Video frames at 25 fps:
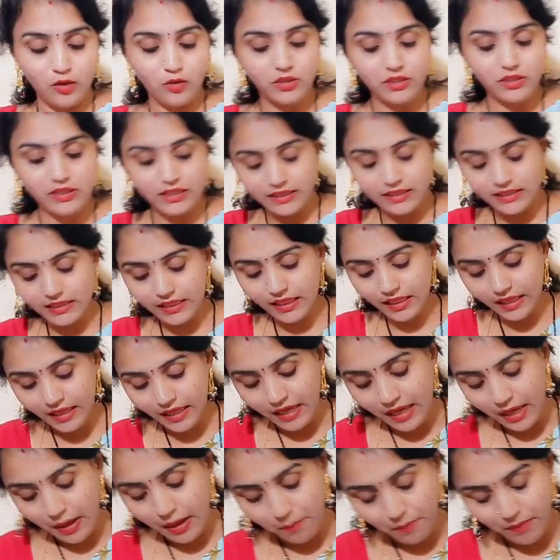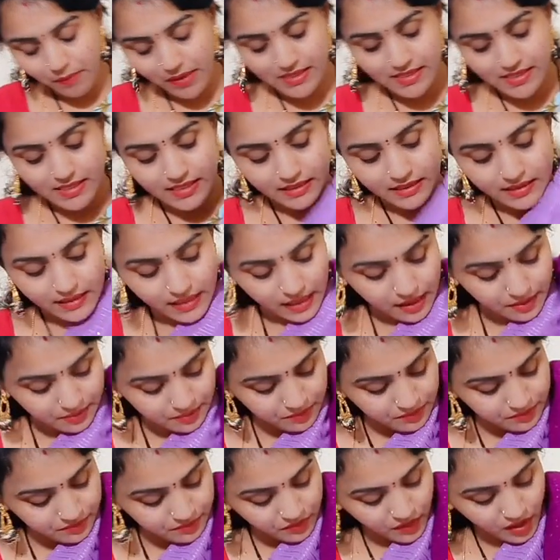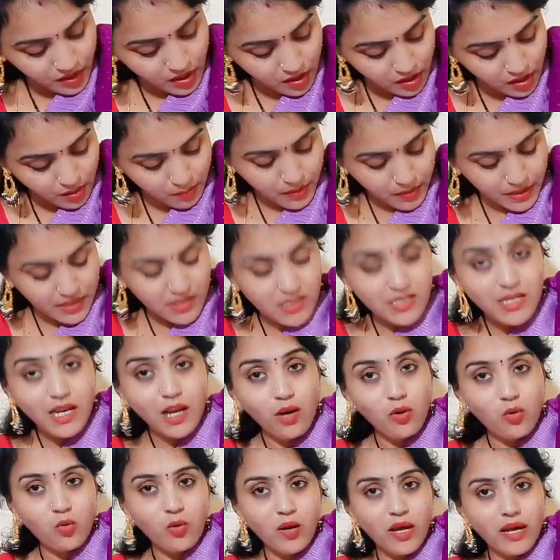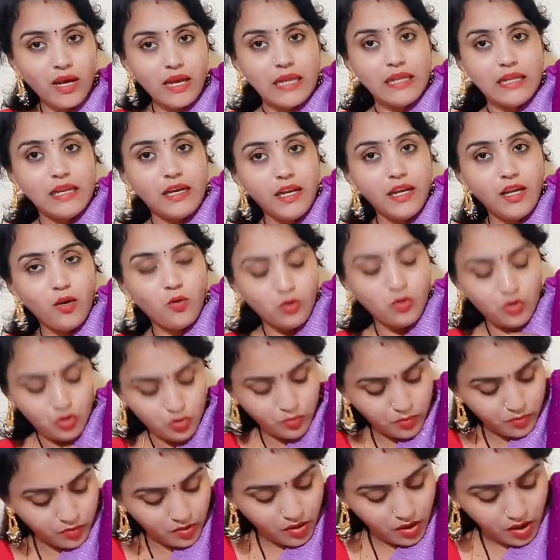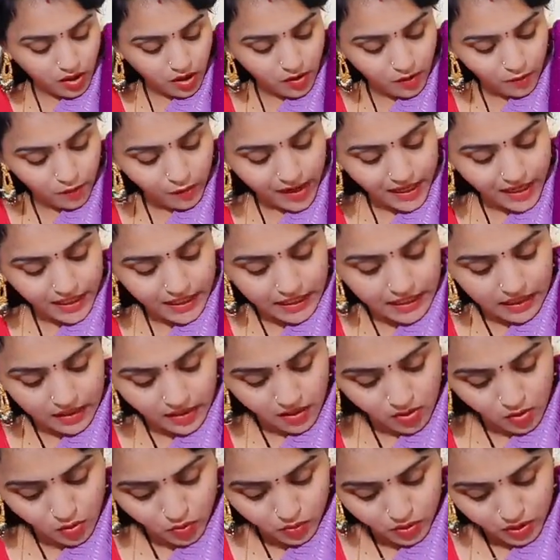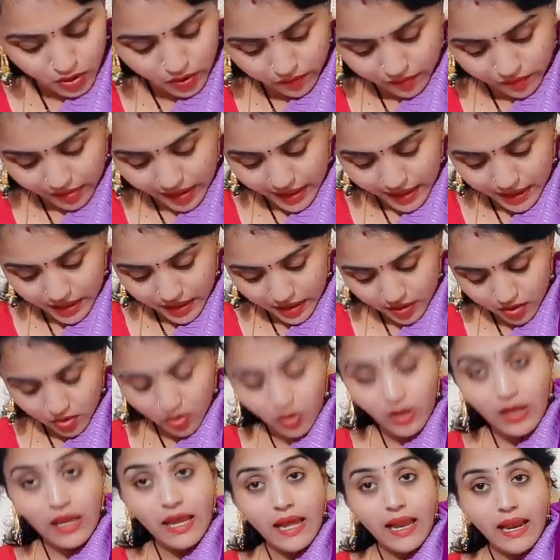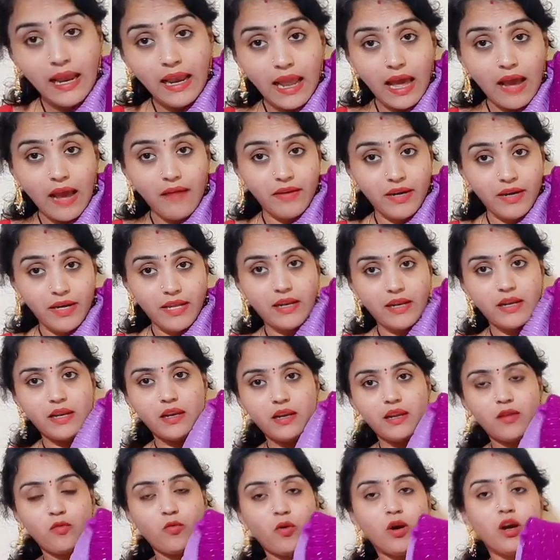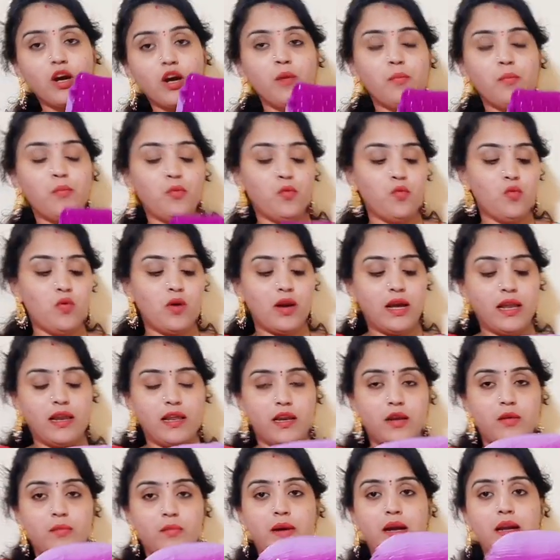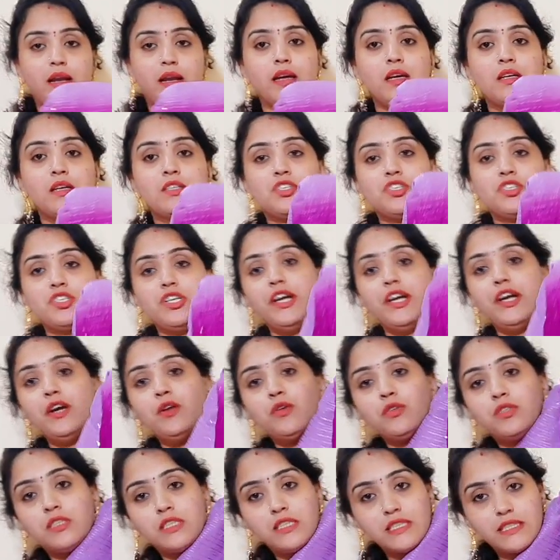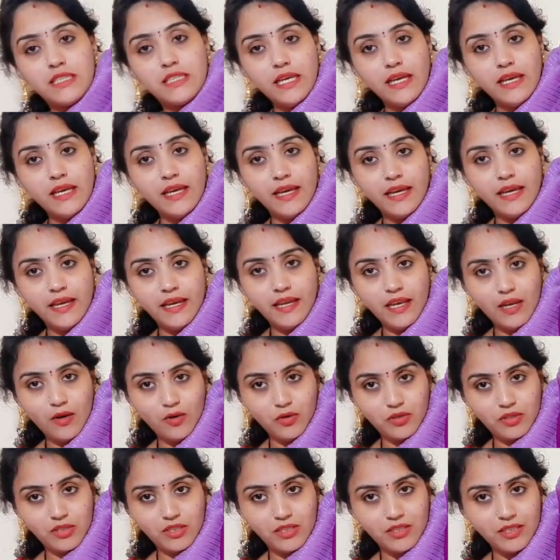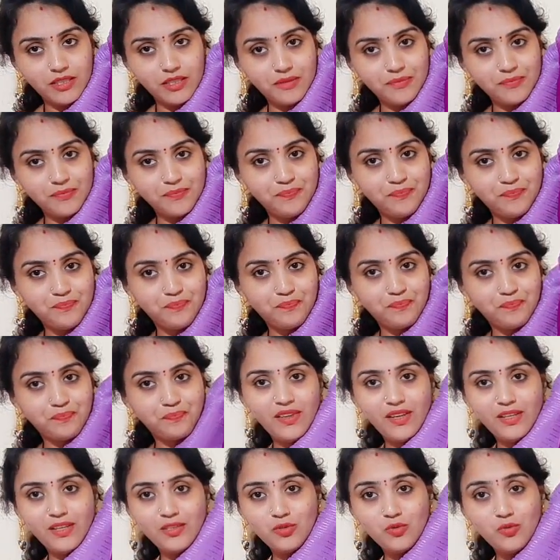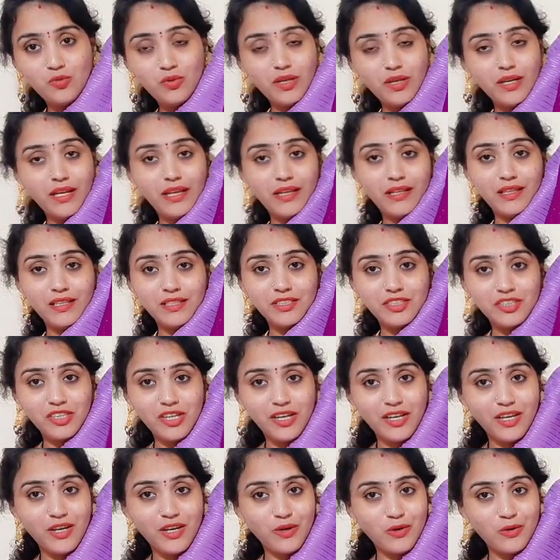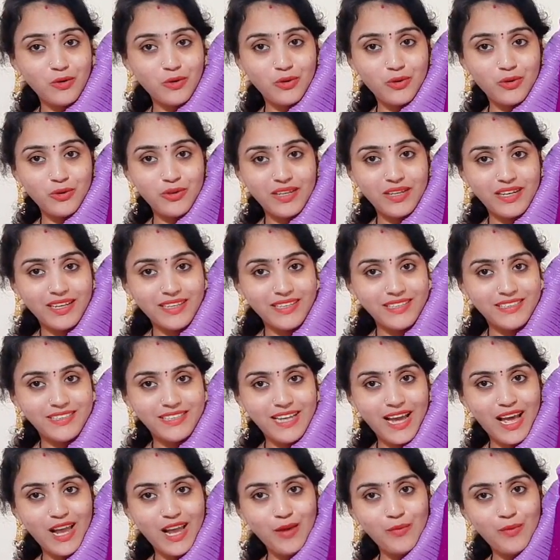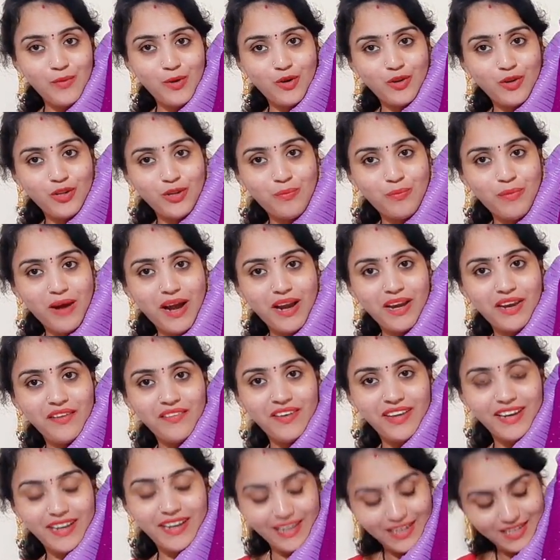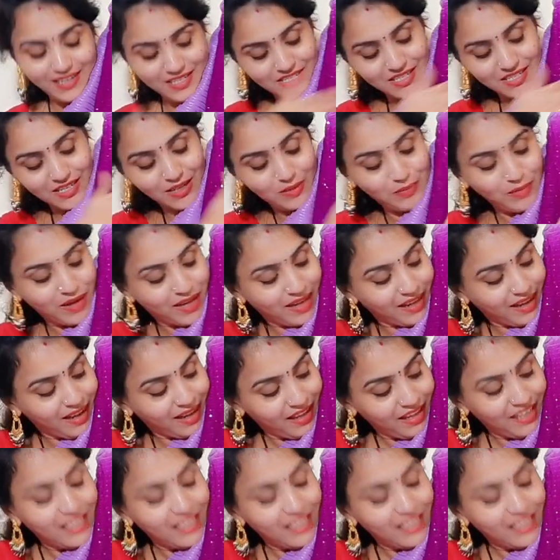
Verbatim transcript: ఇది వచ్చేసి మెజంతా బ్రింజాల్ కూడా కదండి కొంచెం వైన్ కలర్లో ఉంది వైన్ అండ్ లావెండర్ కలర్ వంగ పువ్వు కలర్ అనమాట షేడ్ వచ్చేసి ఇలా వచ్చింది చూడండి ఎంత షైనింగ్ అవుతుంది కదా చాలా బాగుంది పార్టీ కలెక్షన్ అనమాట